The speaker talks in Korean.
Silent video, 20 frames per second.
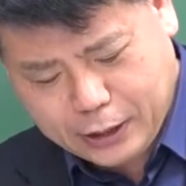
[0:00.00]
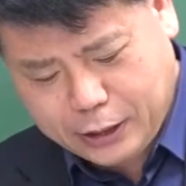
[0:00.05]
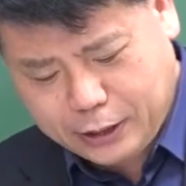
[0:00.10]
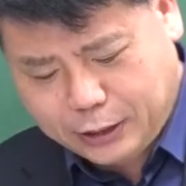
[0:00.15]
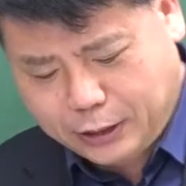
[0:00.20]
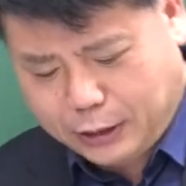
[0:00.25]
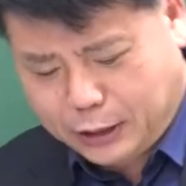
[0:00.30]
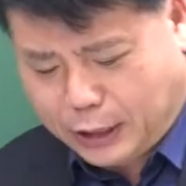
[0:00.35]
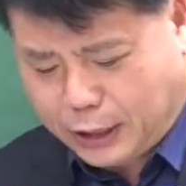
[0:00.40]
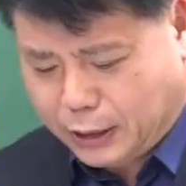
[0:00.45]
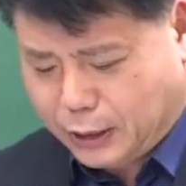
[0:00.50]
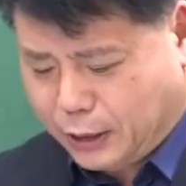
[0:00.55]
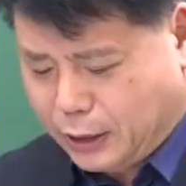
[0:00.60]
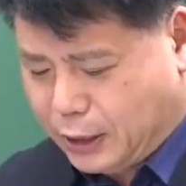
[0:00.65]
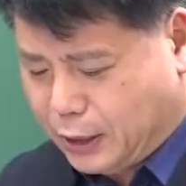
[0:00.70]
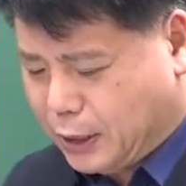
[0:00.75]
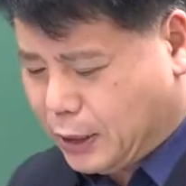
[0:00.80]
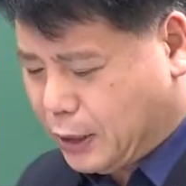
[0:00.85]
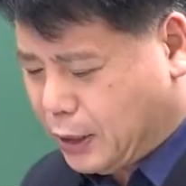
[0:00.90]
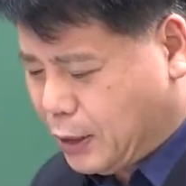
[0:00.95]
이들
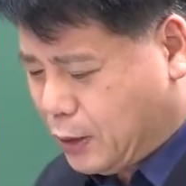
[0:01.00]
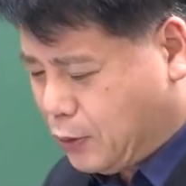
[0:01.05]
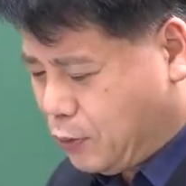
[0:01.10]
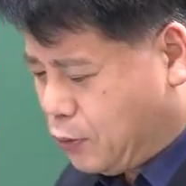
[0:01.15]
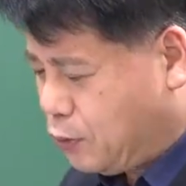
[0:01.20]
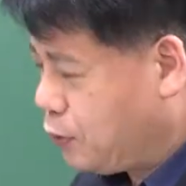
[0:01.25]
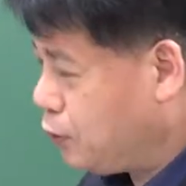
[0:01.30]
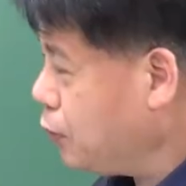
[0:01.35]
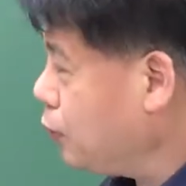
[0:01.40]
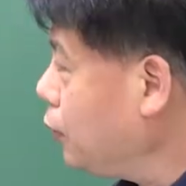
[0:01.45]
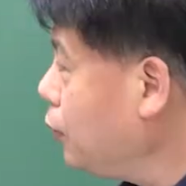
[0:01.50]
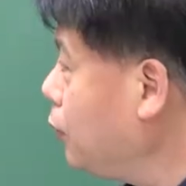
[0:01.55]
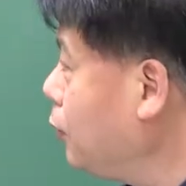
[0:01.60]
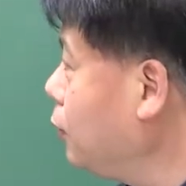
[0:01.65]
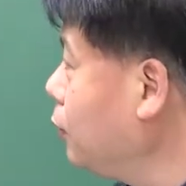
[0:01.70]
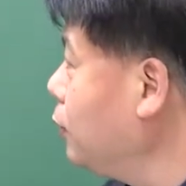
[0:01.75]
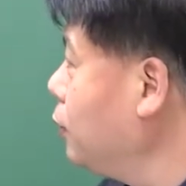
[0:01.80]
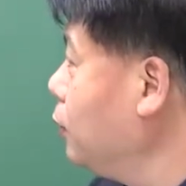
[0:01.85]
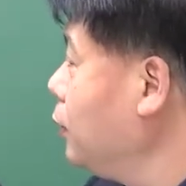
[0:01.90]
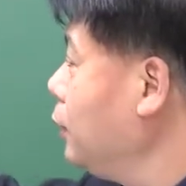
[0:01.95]
관계 옳은
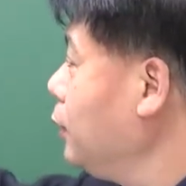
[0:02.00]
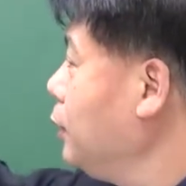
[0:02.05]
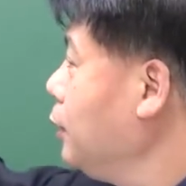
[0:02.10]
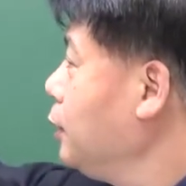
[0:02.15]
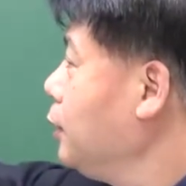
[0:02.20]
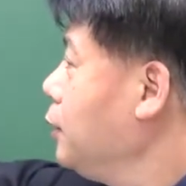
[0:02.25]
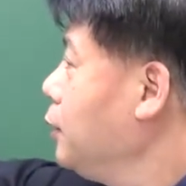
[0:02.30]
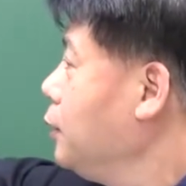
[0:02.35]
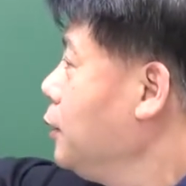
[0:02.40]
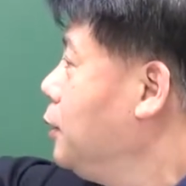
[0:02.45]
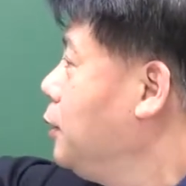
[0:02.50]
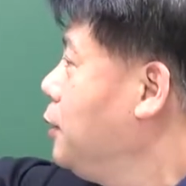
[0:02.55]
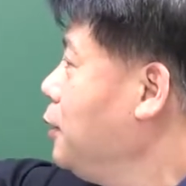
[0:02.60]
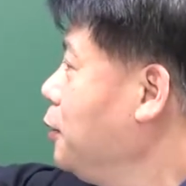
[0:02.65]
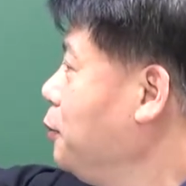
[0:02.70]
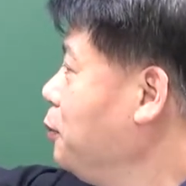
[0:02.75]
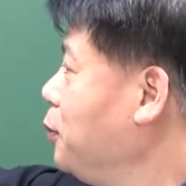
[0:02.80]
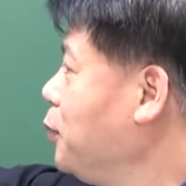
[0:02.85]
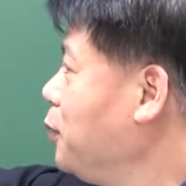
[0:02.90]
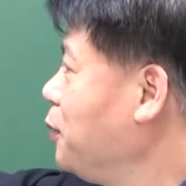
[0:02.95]
거
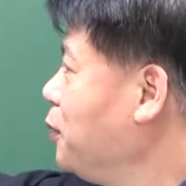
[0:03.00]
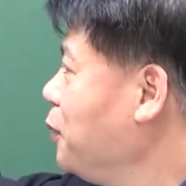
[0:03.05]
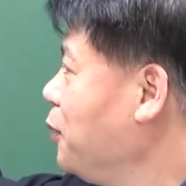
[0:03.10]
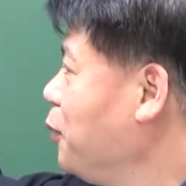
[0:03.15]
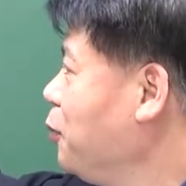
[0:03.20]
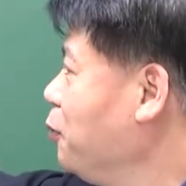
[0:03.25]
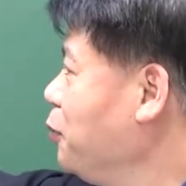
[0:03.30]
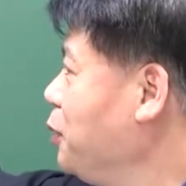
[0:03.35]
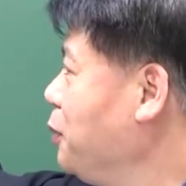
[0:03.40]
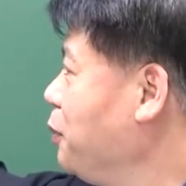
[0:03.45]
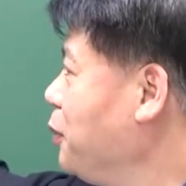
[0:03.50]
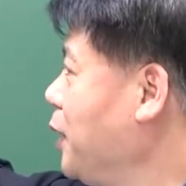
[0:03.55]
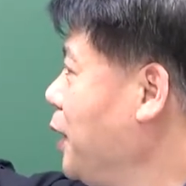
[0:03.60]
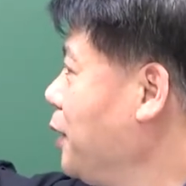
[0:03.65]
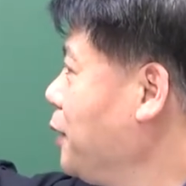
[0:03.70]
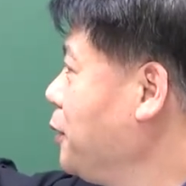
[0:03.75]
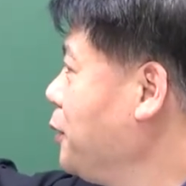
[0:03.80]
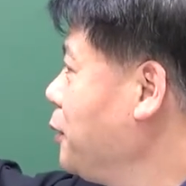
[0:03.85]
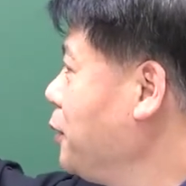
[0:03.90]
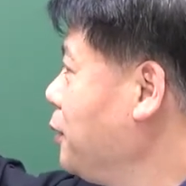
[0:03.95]
이건 뭐 너무 쉽다
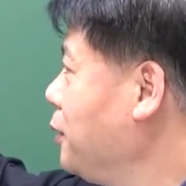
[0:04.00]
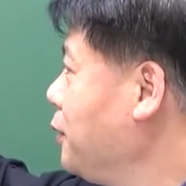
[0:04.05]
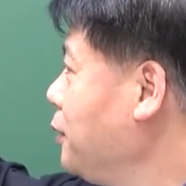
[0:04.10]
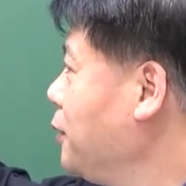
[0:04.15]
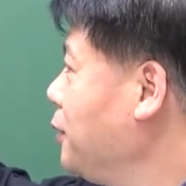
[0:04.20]
그죠?